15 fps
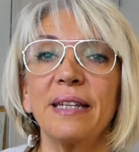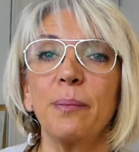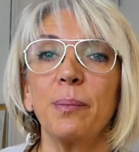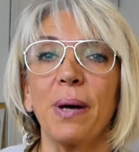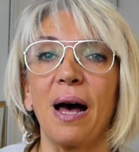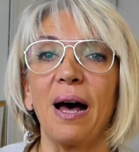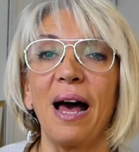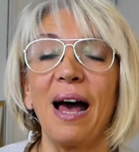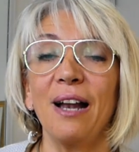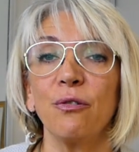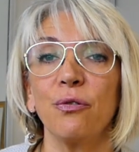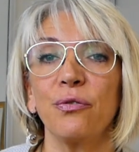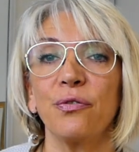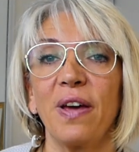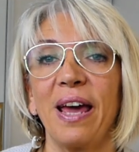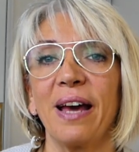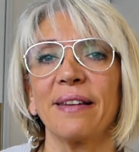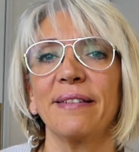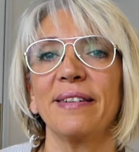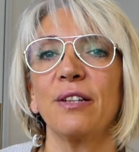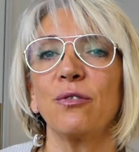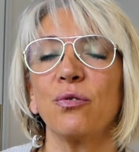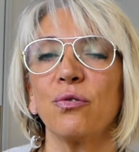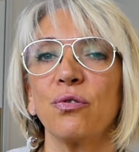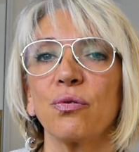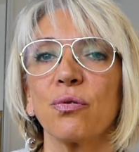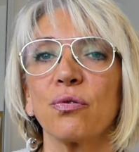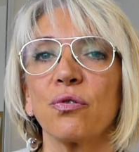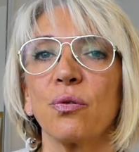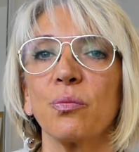pas à le faire, c'est une
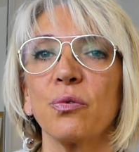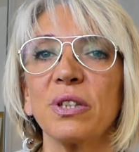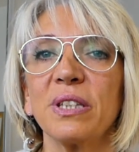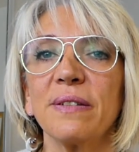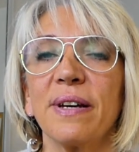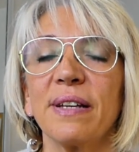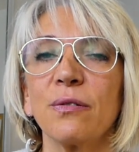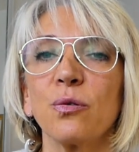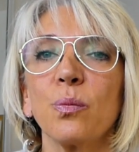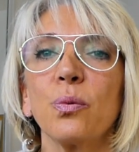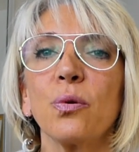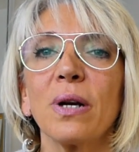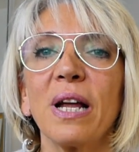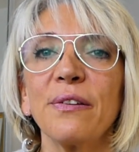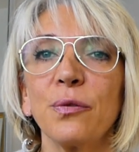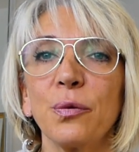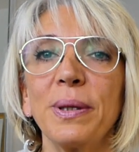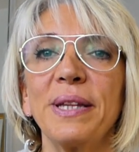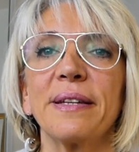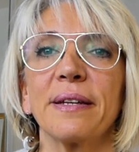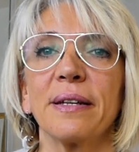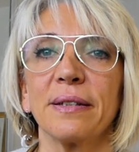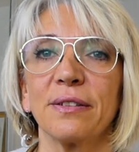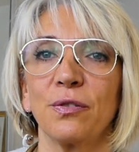source de motivation pour la suite.